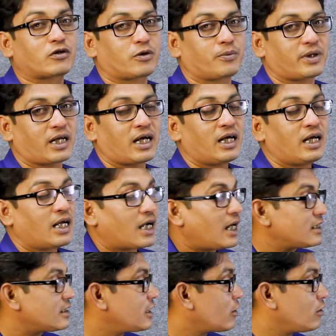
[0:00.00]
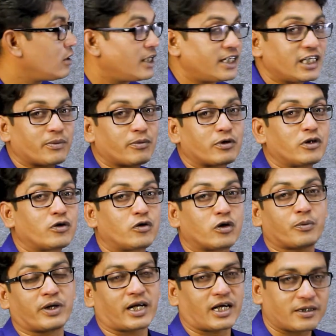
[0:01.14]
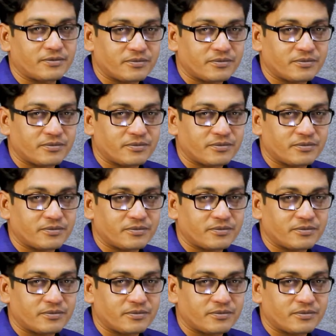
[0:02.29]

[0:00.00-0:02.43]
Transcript: করবে না কাজ না করলে এটি স্মুথলি ঘুরবে না